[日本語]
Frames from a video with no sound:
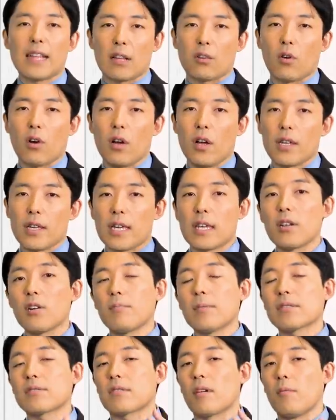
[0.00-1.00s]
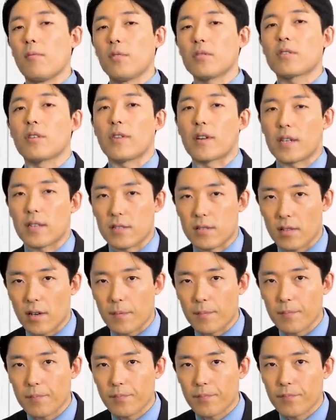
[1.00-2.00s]
たとイーロン・マスクは思ってるわけです
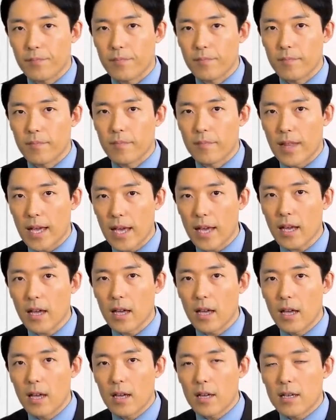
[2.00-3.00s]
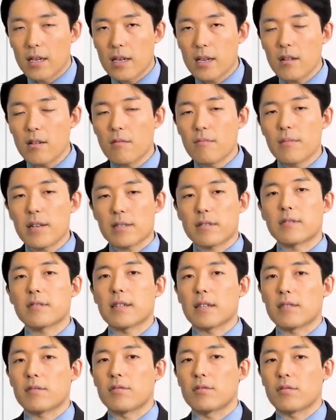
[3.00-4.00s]
よ。ね。イーロン・マスク
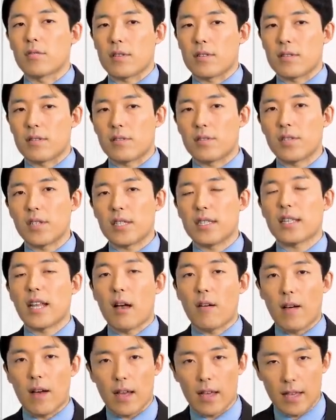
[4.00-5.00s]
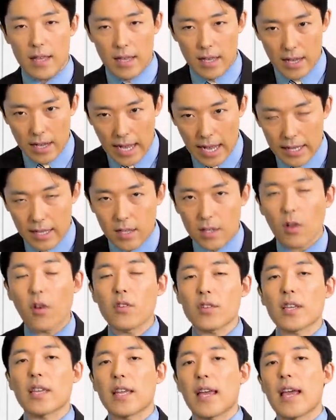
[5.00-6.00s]
からするとですねツイッターは圧
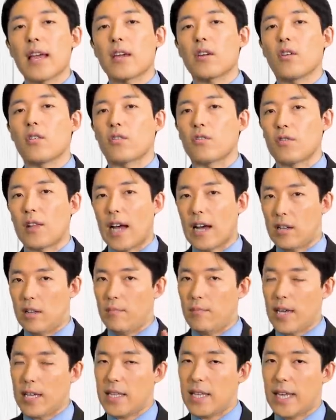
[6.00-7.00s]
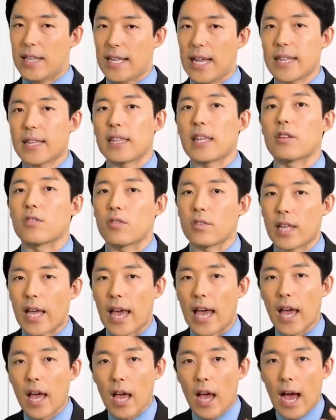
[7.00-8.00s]
倒的に影響力のあるメディアになってるの
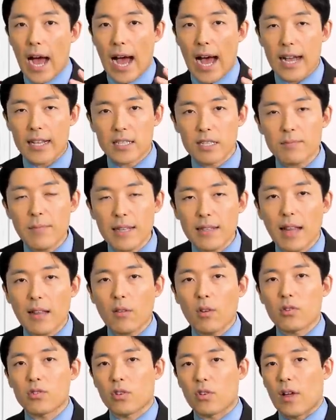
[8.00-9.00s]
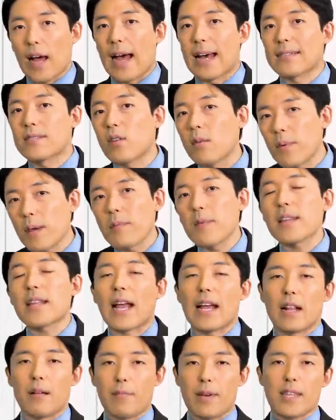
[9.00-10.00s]
で、始まった当初の遊びみ
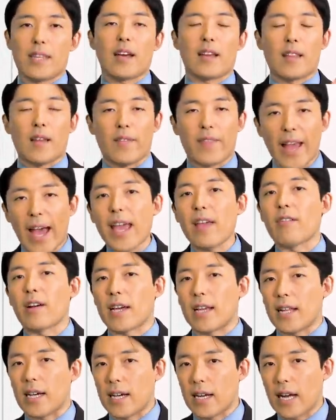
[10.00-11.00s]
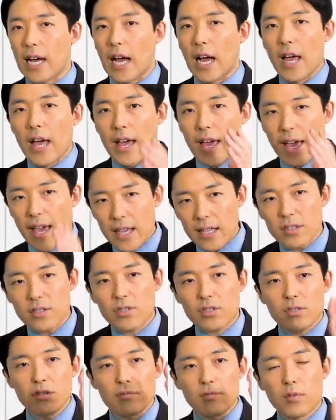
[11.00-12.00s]
たいなメディアではないわけだから、編
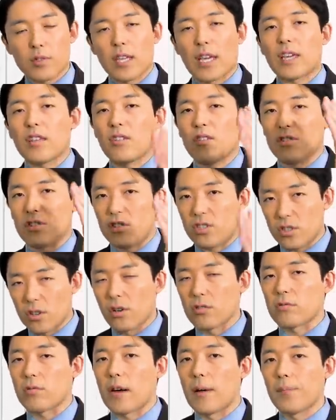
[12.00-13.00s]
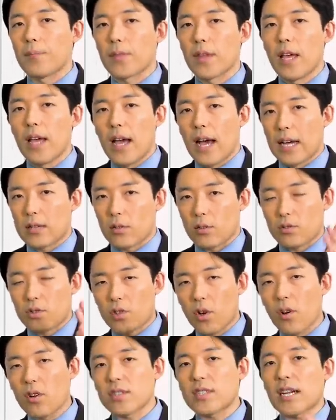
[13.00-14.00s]
集もできるようにしようとか、あと
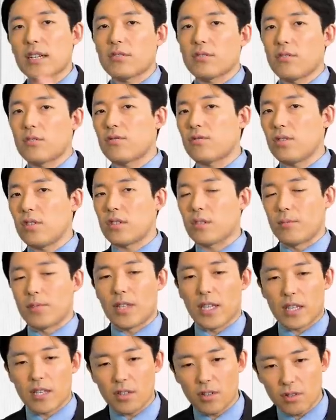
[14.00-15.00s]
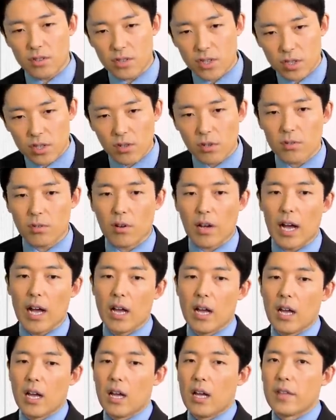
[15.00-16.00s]
長尺のツイートもできるようにしようとか、
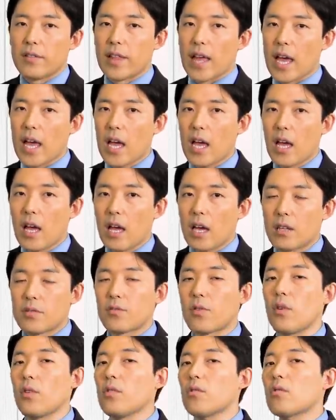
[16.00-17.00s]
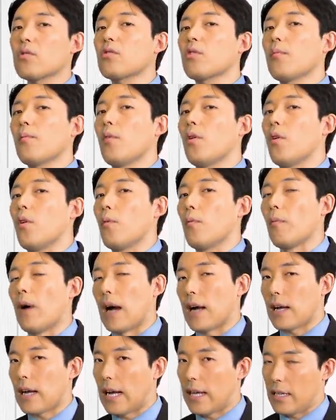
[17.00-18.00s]
ね。そういうことも、
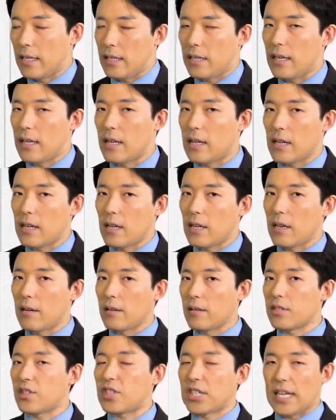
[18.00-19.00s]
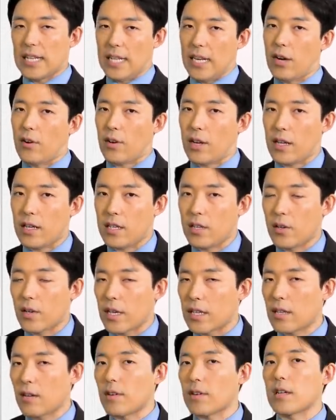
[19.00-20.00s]
まあ、管理、えー、視野に広げ、広
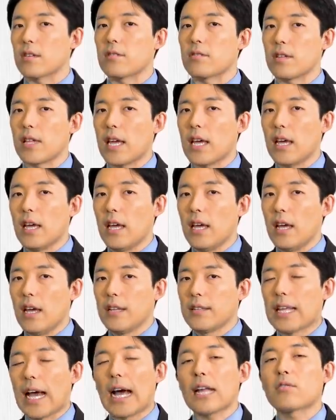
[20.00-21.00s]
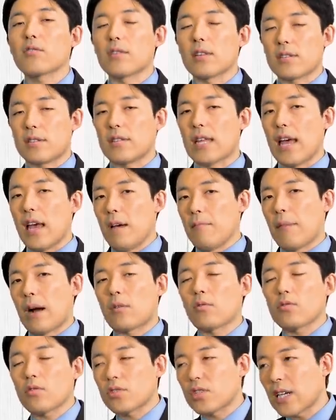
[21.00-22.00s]
げてるわけですよね。で、あとですね、
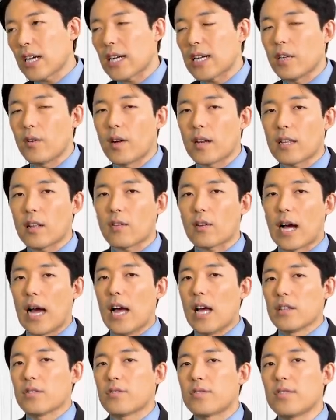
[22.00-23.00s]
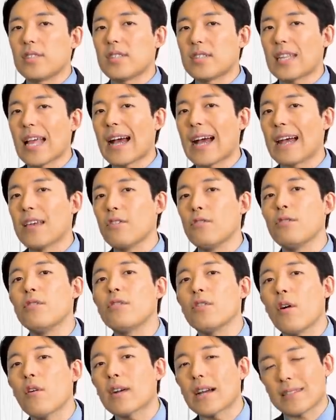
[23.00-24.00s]
誠しやかに言われたのが、ツイッターが
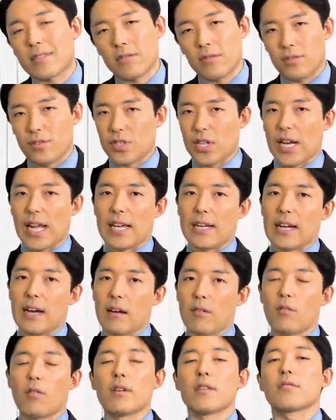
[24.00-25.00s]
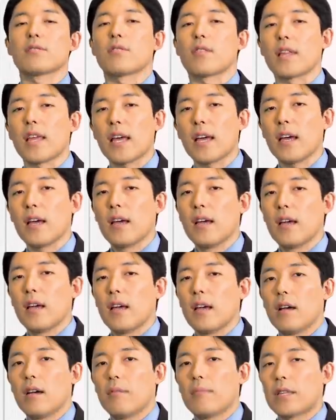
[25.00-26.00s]
有料化するんじゃないか。これですよね。
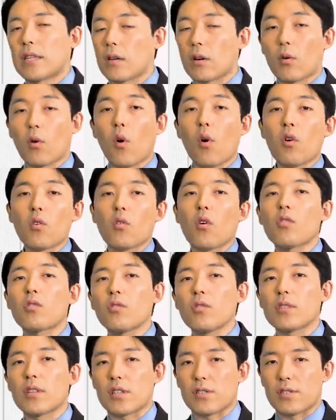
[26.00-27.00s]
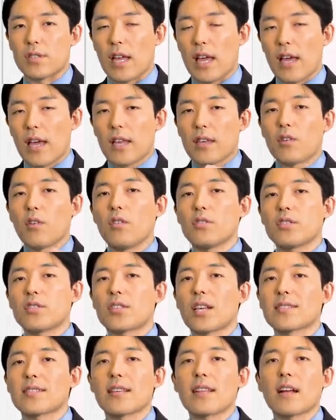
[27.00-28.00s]
まあ、だから広告をですね、表示
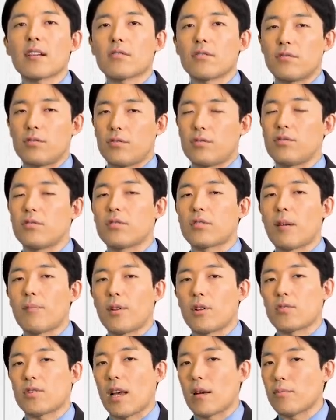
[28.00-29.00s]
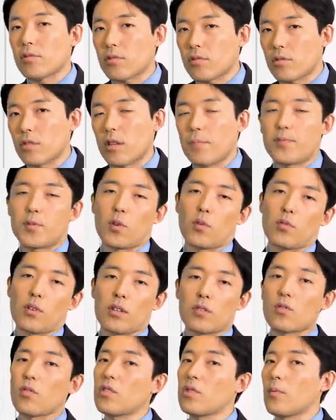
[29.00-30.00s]
させなくするためのサブスクリプションと
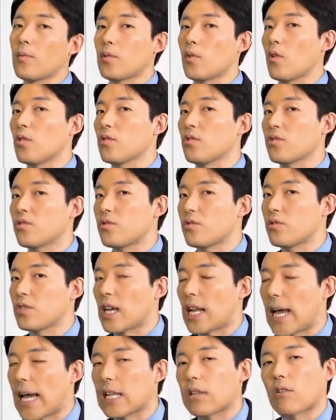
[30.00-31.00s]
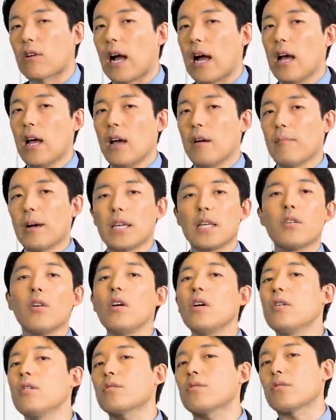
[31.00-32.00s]
か、そういうのも導入するんじゃないとか、まあ、い
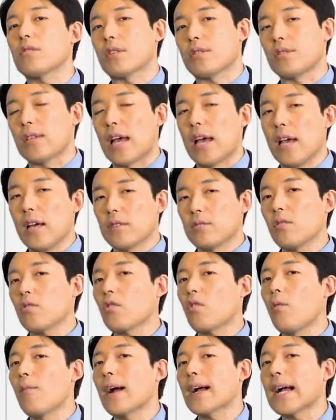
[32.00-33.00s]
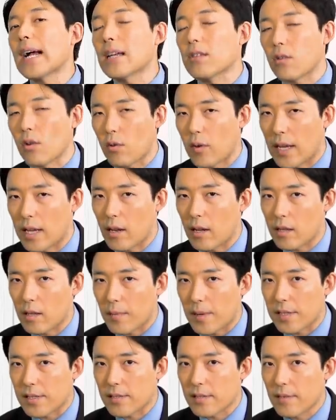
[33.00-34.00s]
ろいろとですね、そういう細かいところは言われて
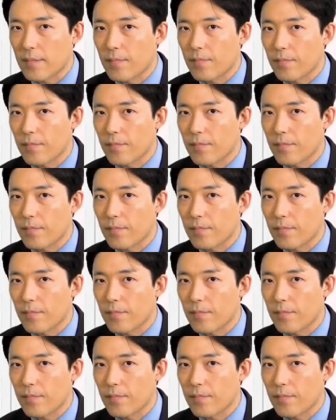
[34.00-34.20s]
ます。